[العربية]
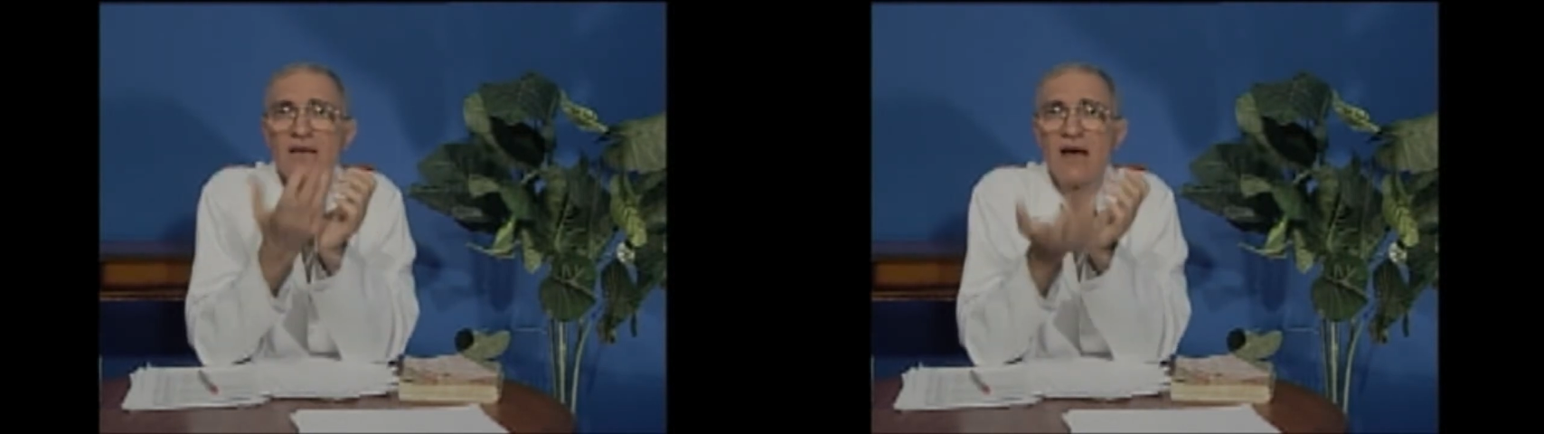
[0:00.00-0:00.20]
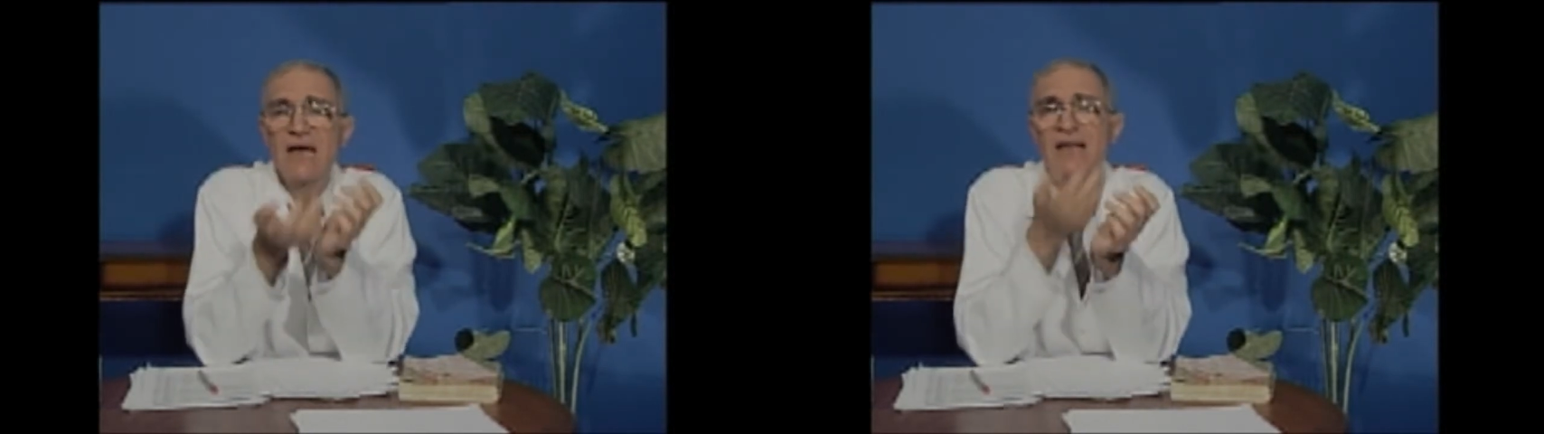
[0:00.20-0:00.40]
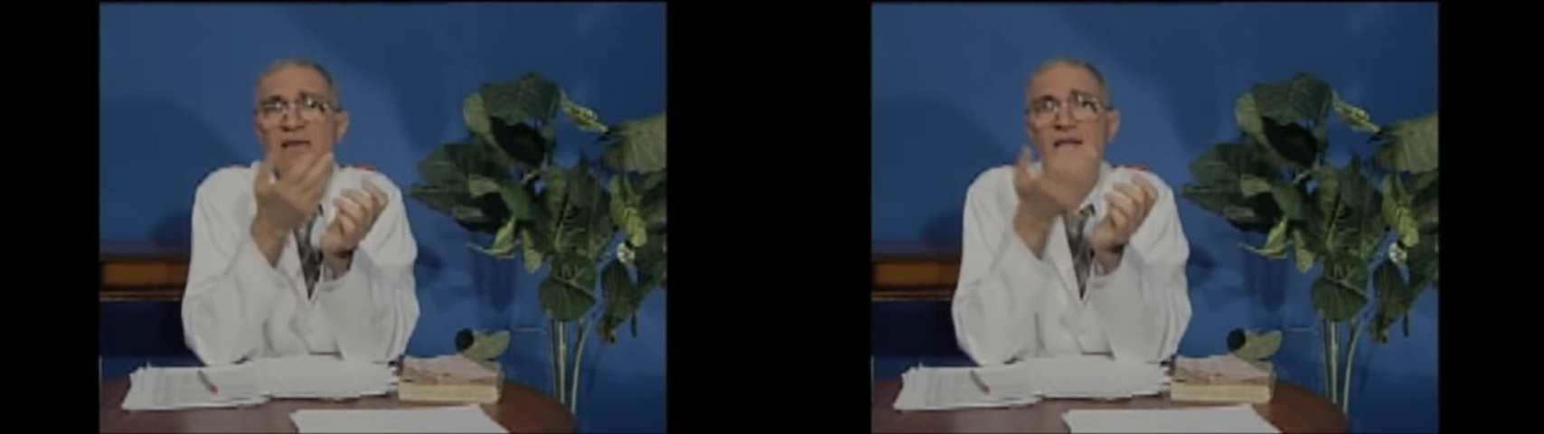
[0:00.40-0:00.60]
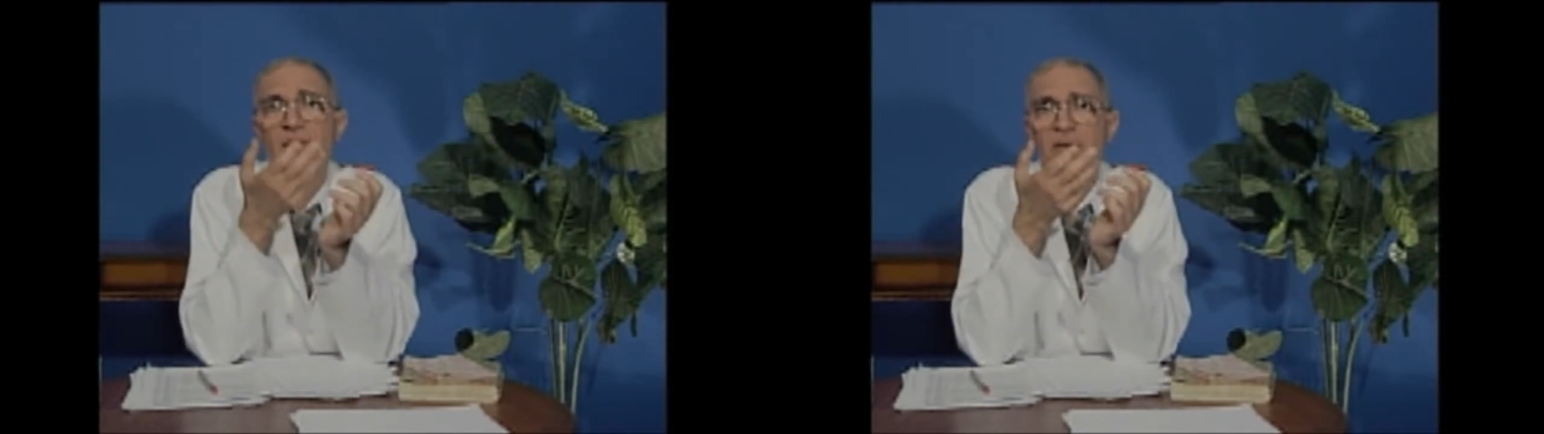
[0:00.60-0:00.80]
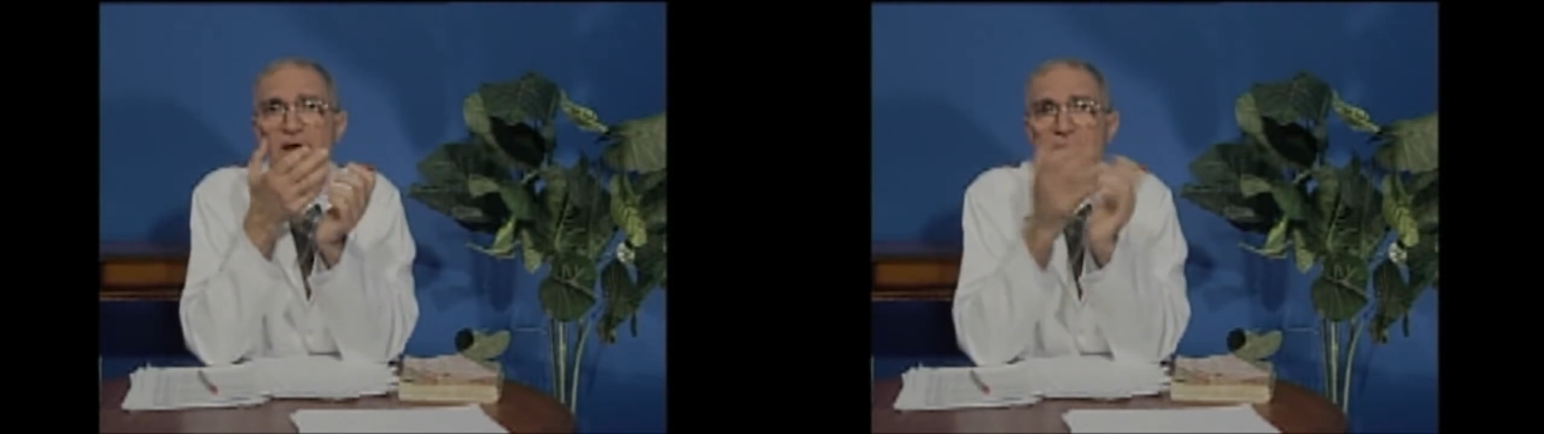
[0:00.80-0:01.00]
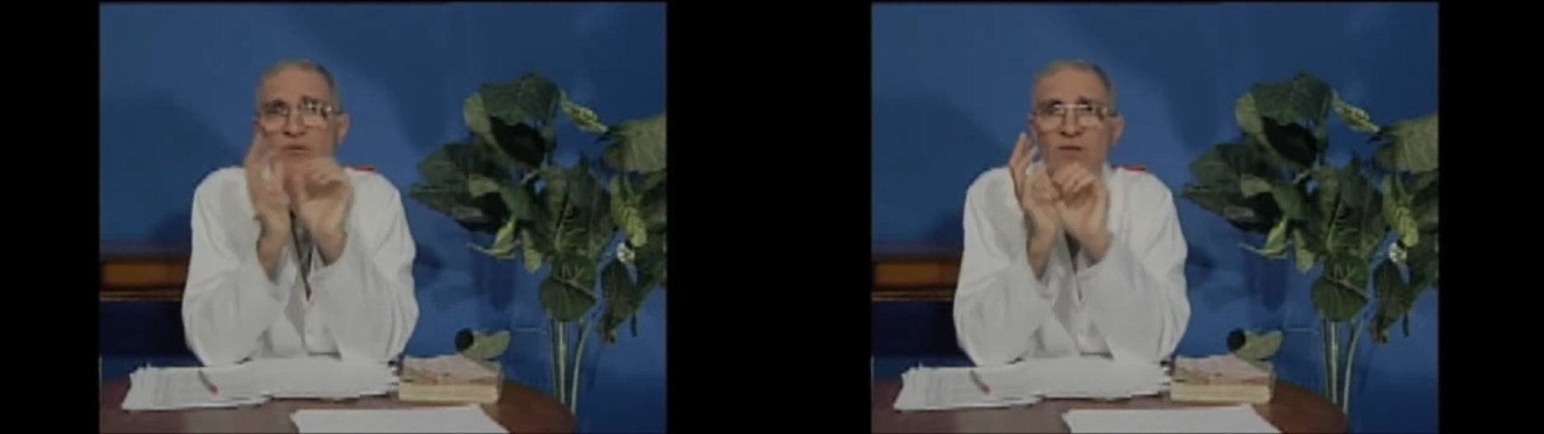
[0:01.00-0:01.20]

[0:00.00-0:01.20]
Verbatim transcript: اخلي اللبخه